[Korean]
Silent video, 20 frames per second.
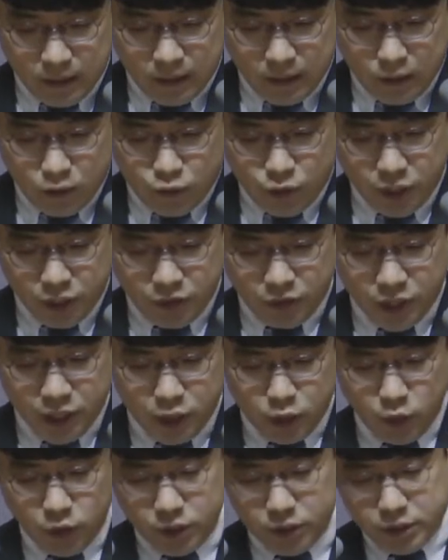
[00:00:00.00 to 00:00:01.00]
우리
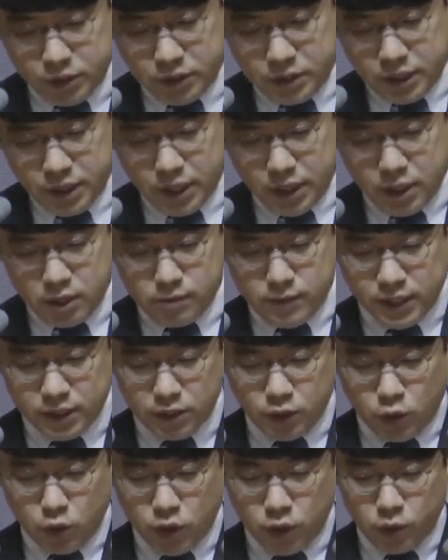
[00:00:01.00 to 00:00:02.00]
경향교회는 세계를
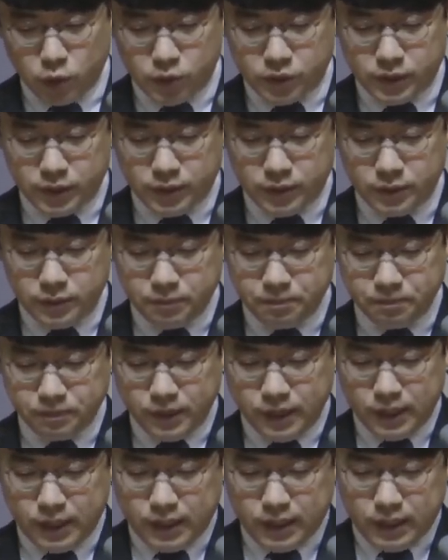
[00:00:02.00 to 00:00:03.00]
받은 교회로서
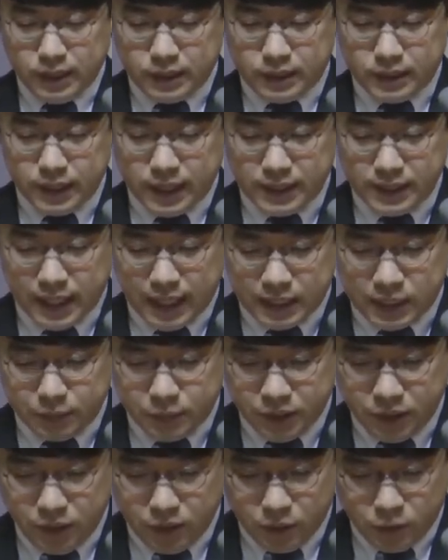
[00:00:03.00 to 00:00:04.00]
지난
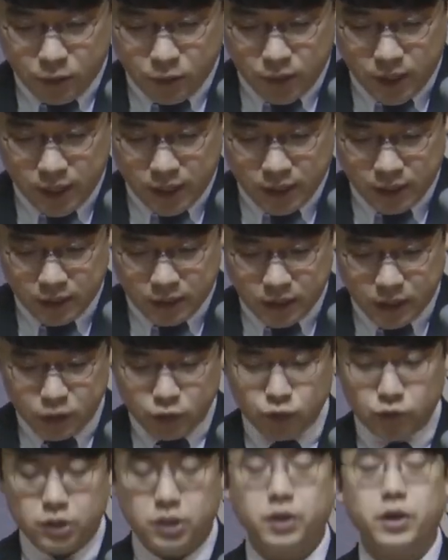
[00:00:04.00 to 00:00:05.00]
47년 동안
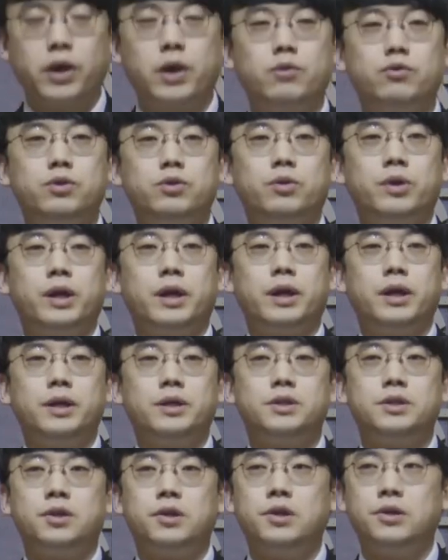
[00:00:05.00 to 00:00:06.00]
예수 세계 운동에
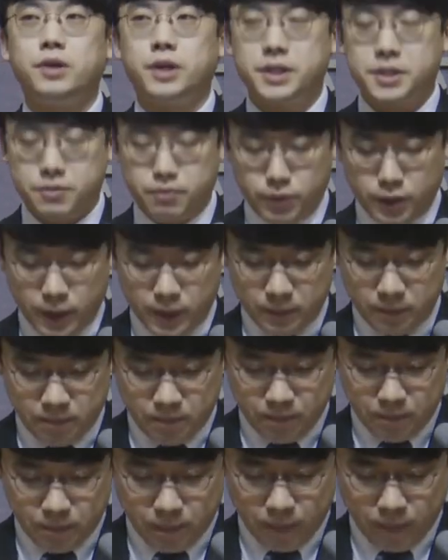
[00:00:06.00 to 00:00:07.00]
전력했습니다.
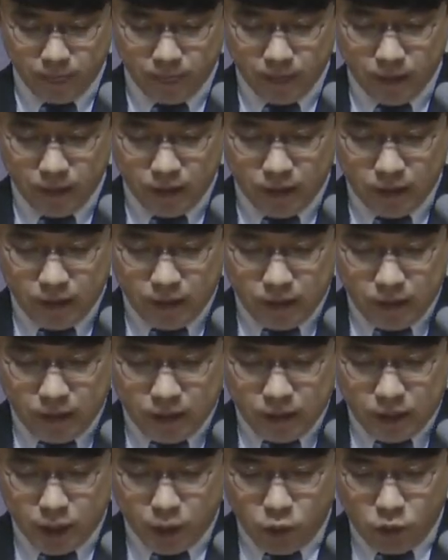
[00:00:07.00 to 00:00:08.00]

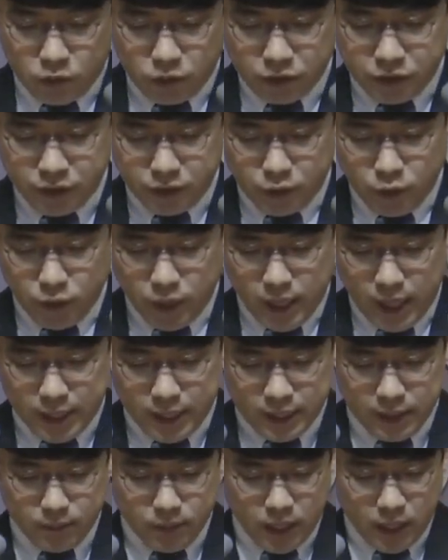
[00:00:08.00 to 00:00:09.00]
그리고 그것을 통해
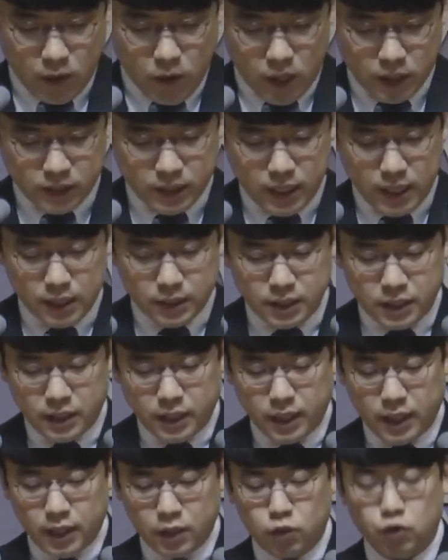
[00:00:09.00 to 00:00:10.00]
하나님 나라 확장하는
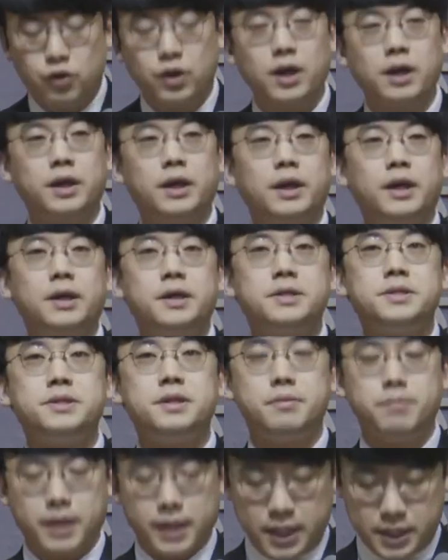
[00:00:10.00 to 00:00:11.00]
일에 귀하게
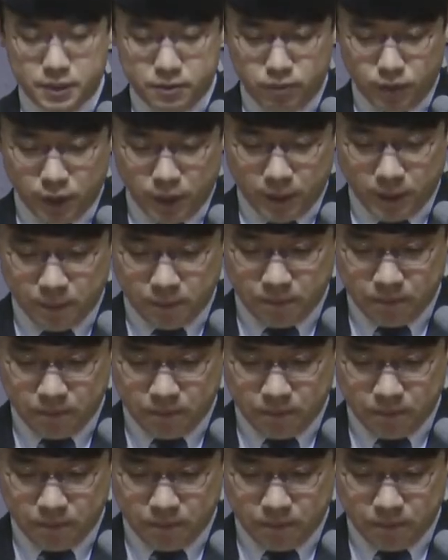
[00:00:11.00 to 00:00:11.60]
쓰임 받았습니다.